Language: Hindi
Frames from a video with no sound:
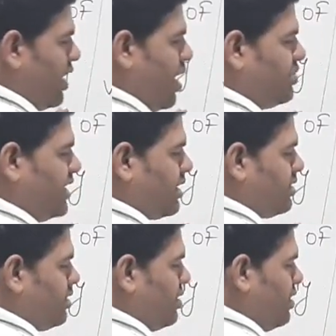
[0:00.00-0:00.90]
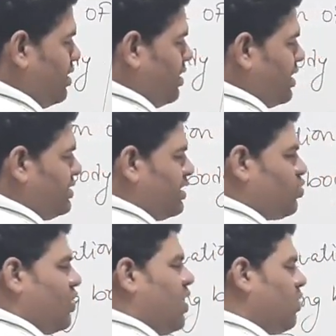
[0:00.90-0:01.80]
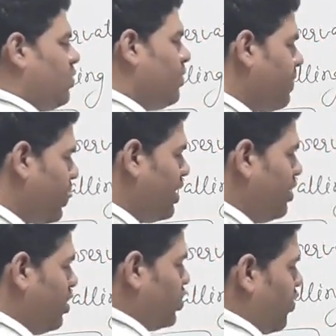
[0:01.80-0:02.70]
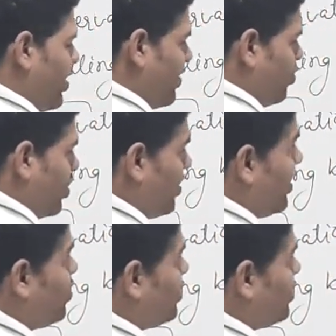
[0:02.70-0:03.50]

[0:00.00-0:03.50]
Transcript: एम जी एक्स इससे इसको उड़ाओ तो टोटल वैल्यू